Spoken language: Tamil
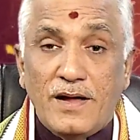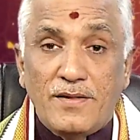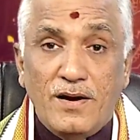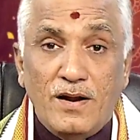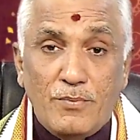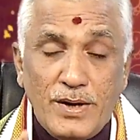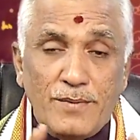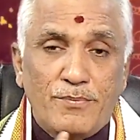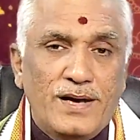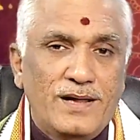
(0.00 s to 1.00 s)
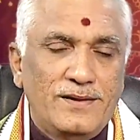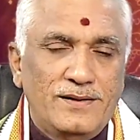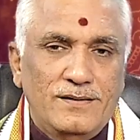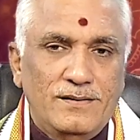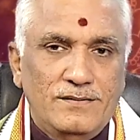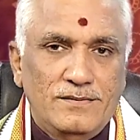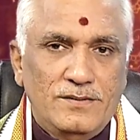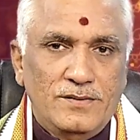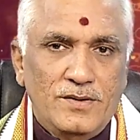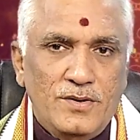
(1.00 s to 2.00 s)
அதனால் பயப்படாதீர்கள்
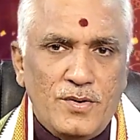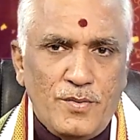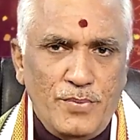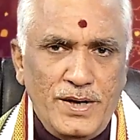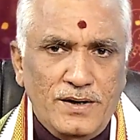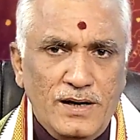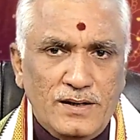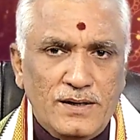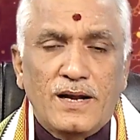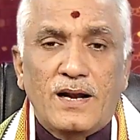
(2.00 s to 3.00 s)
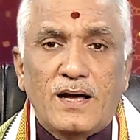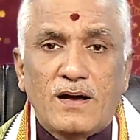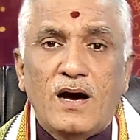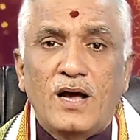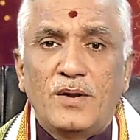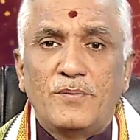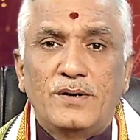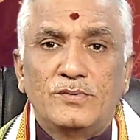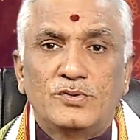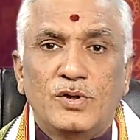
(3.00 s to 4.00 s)
பெண்களுக்கு நல்ல காலம்
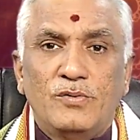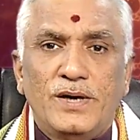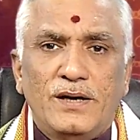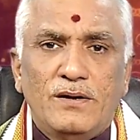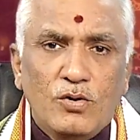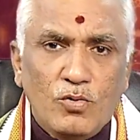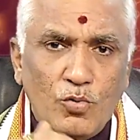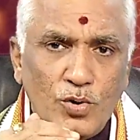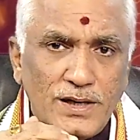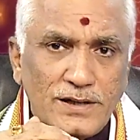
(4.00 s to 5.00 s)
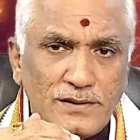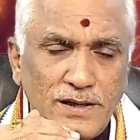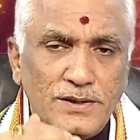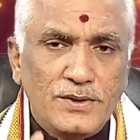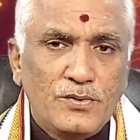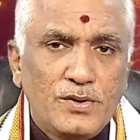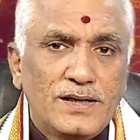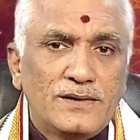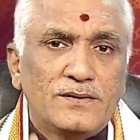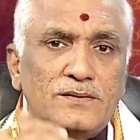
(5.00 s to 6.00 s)
என்று சொல்வேன் ஒரு இடத்துலேருந்து இன்னொரு
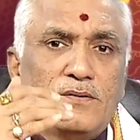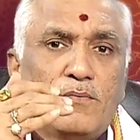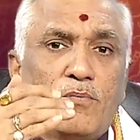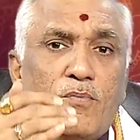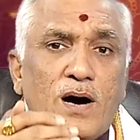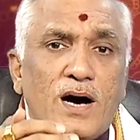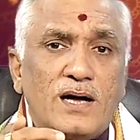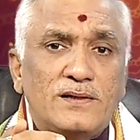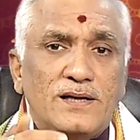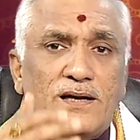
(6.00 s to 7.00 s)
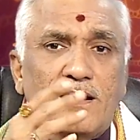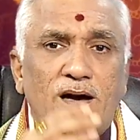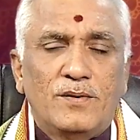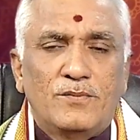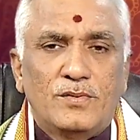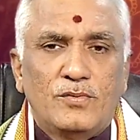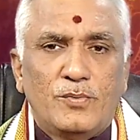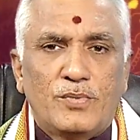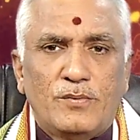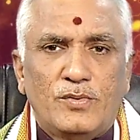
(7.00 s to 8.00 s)
இடத்துக்கு மாத்திர காலம்
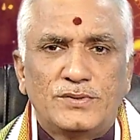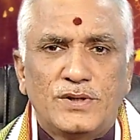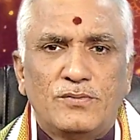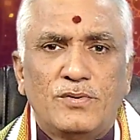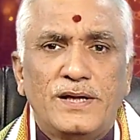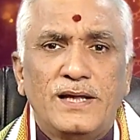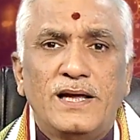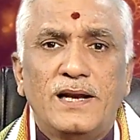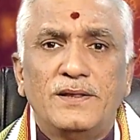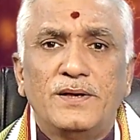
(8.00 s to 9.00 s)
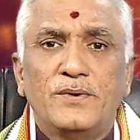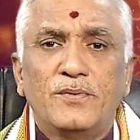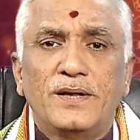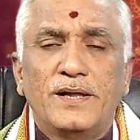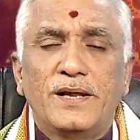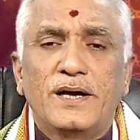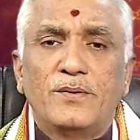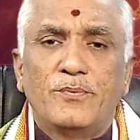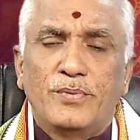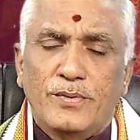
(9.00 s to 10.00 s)
ஒரு ப்ரமோஷன் ஒரு ஏரியாலேருந்து இன்னொரு
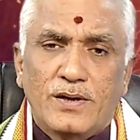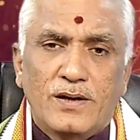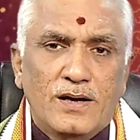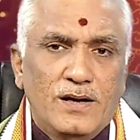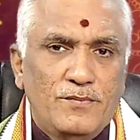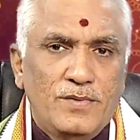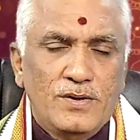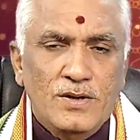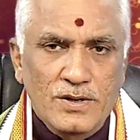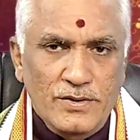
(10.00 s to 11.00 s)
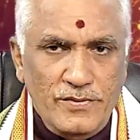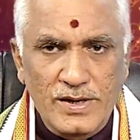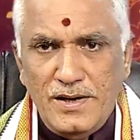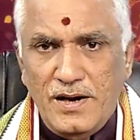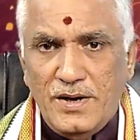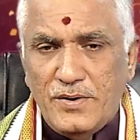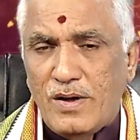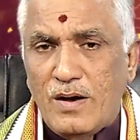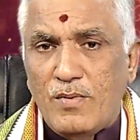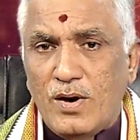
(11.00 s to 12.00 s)
ஏரியாவுக்கு போகிற காலம் வெளிநாட்டு
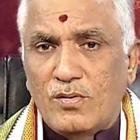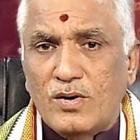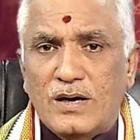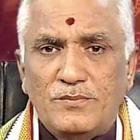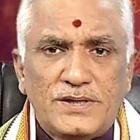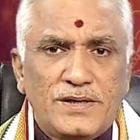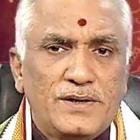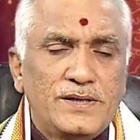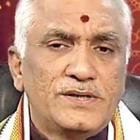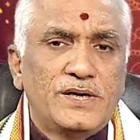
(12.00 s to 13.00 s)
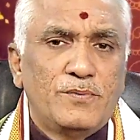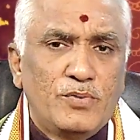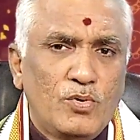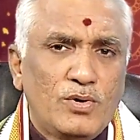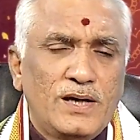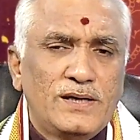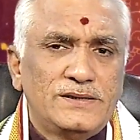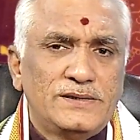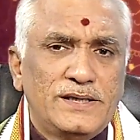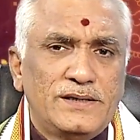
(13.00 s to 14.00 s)
வியாபாரம் கமிஷன் ஏஜென்ட் புரோக்கர்
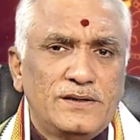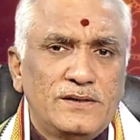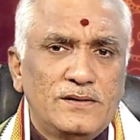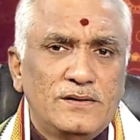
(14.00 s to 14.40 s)
ஏஜென்ட்டு